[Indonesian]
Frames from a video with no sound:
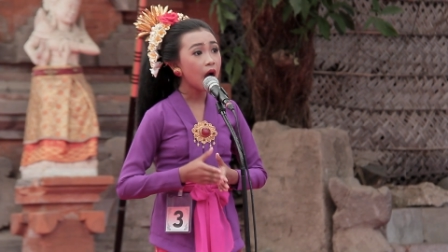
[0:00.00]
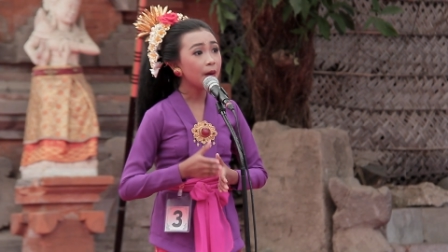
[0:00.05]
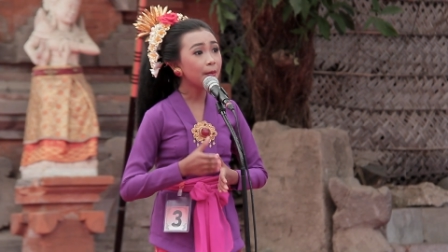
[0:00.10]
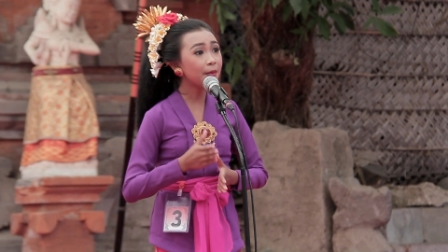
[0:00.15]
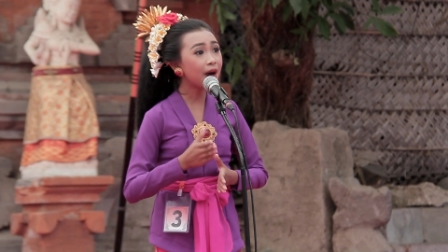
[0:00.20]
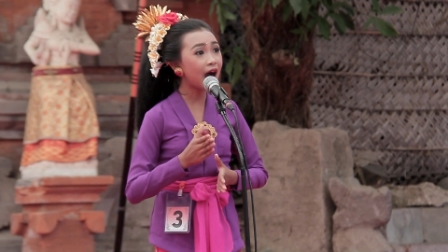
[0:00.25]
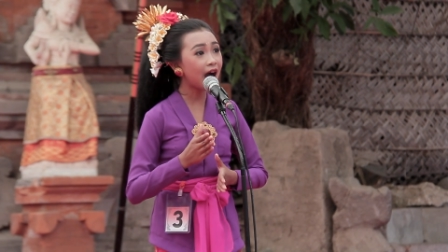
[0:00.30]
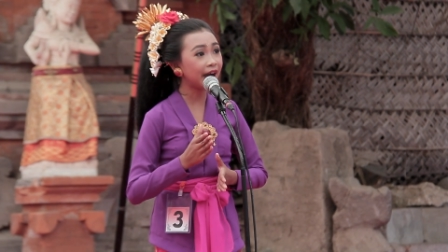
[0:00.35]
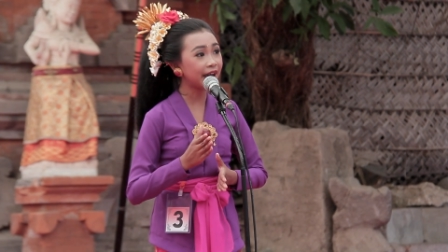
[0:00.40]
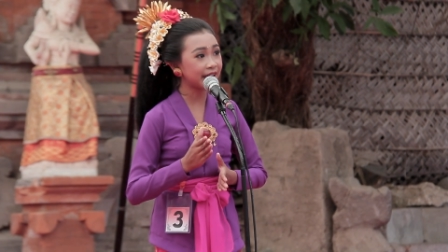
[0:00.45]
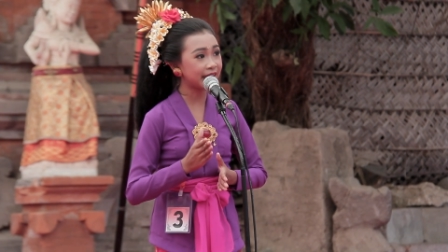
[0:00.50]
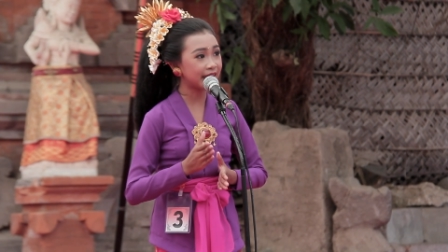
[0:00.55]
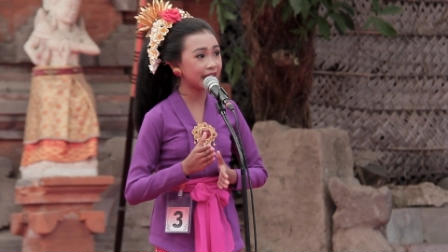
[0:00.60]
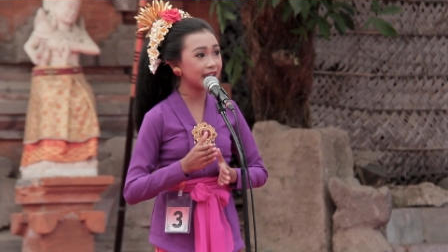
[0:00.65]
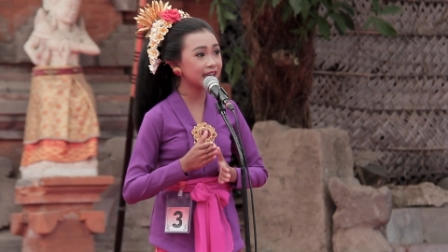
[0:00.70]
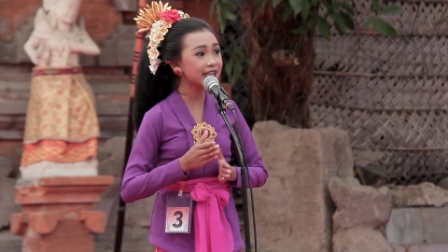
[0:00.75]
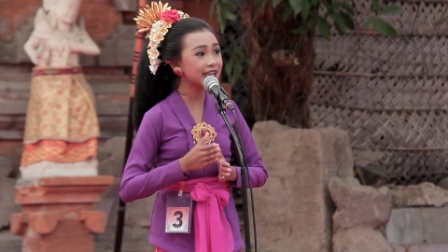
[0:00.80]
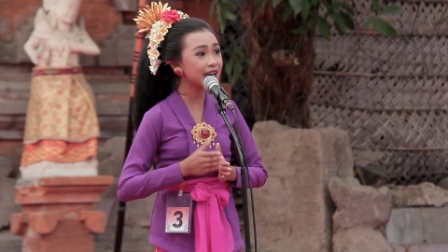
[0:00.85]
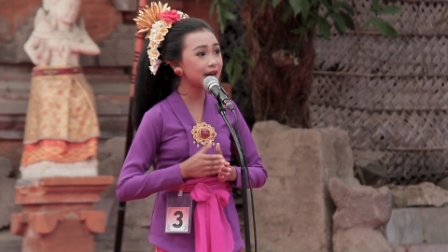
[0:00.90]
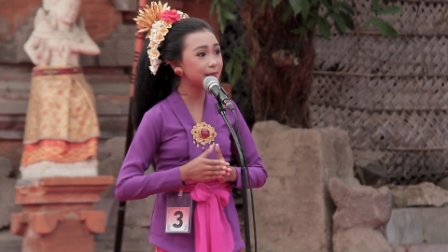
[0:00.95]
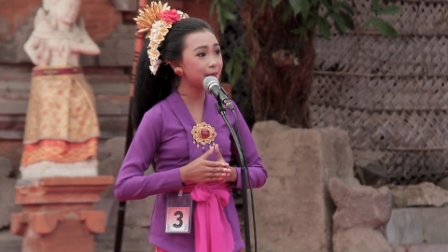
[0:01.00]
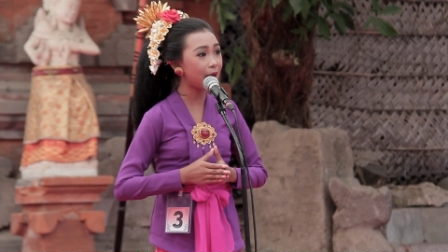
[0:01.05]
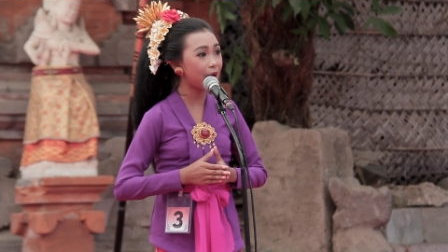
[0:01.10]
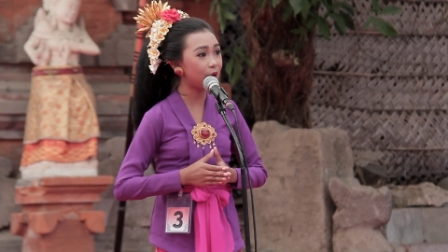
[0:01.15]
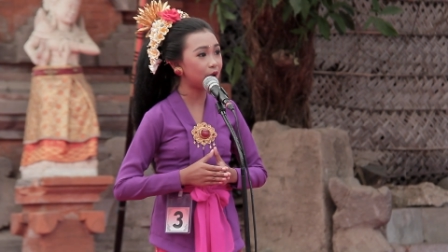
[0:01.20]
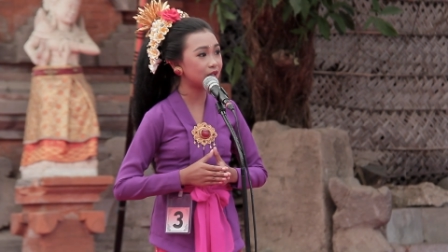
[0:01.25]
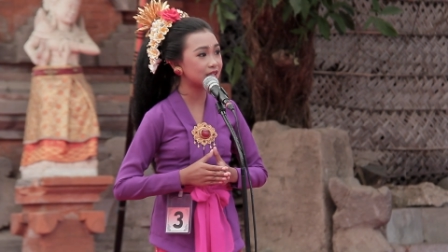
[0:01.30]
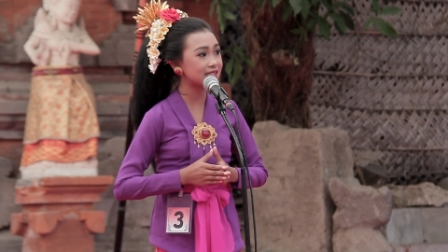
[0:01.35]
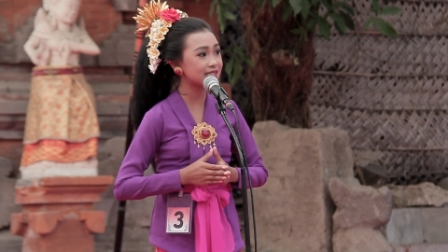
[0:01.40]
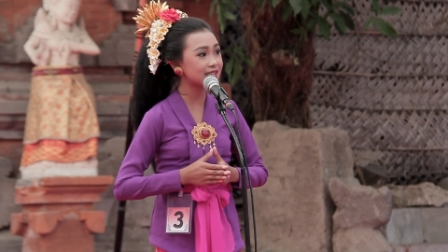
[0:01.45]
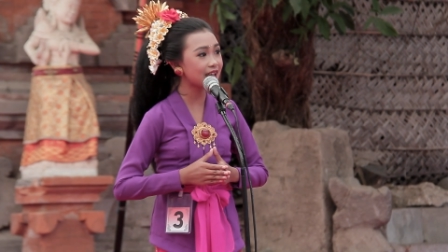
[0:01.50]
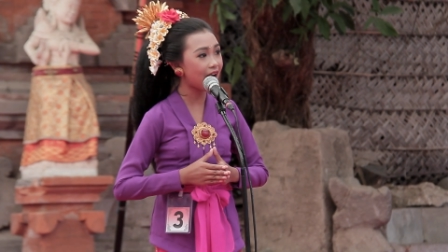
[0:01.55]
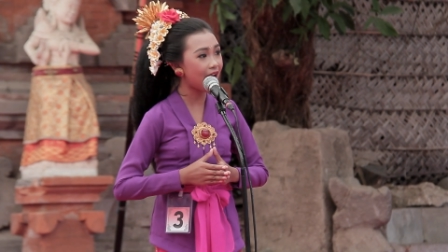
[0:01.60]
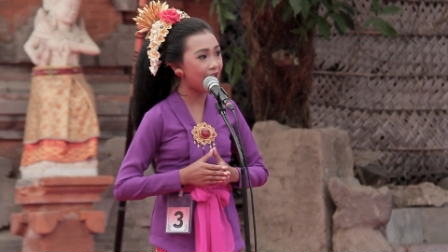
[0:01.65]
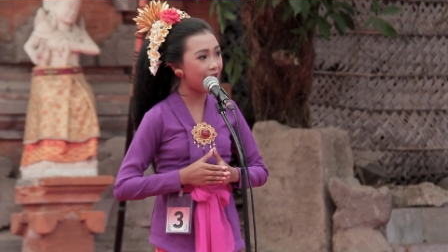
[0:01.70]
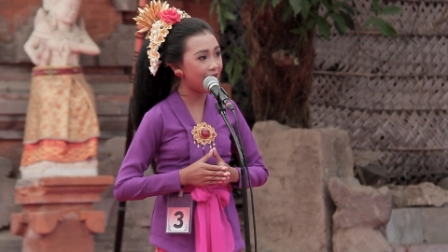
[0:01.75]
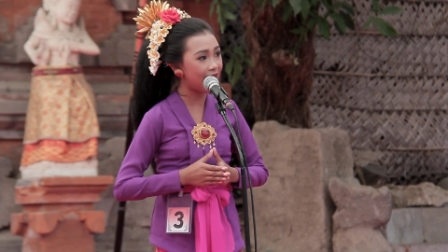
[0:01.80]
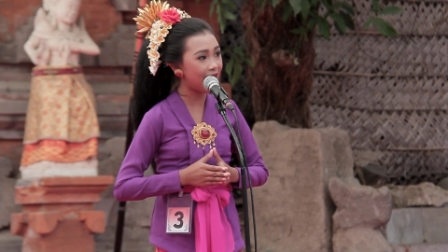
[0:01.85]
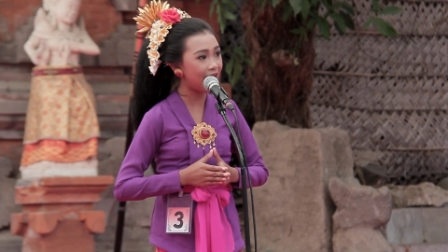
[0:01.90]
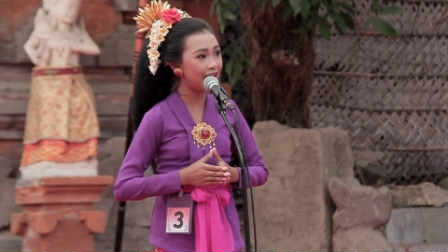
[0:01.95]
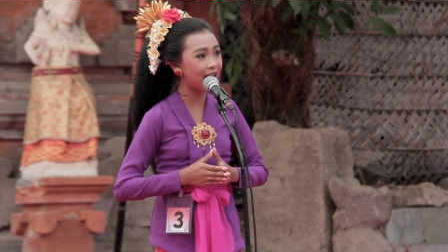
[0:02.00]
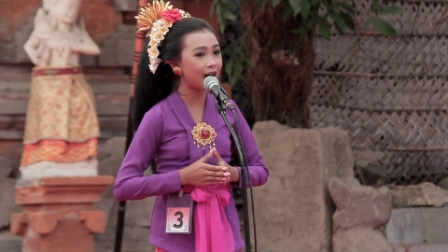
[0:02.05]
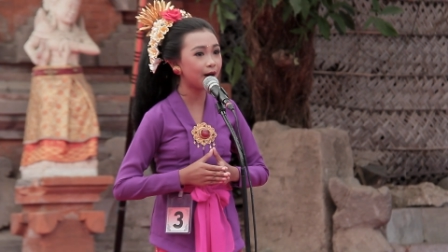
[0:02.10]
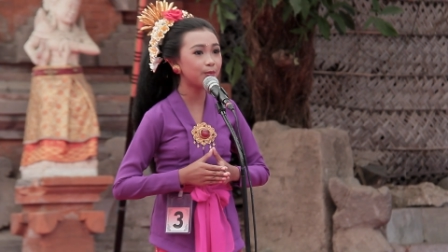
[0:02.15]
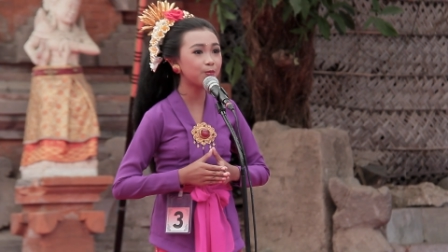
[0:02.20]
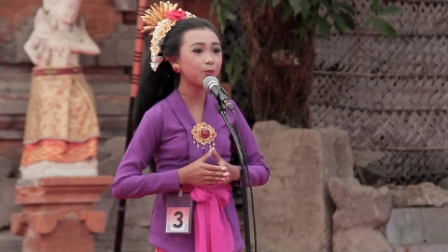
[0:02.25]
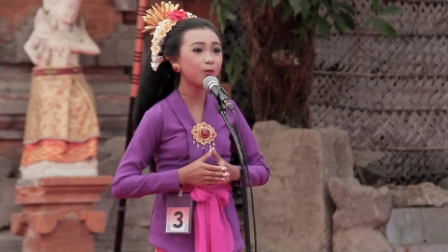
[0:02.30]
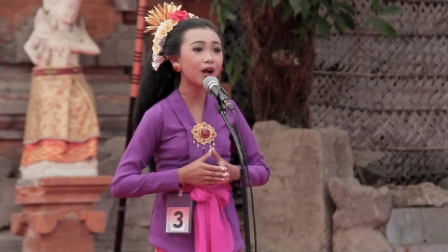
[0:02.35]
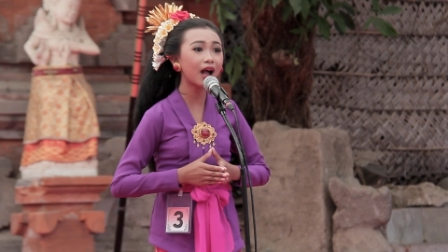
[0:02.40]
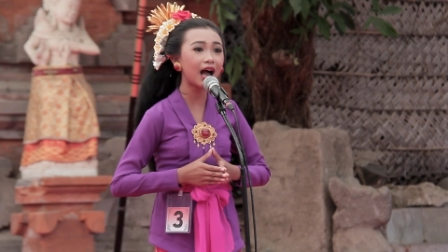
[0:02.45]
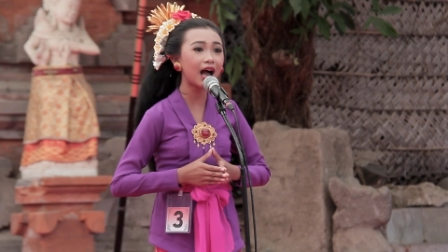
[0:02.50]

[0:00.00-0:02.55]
mangkin ke bawas ap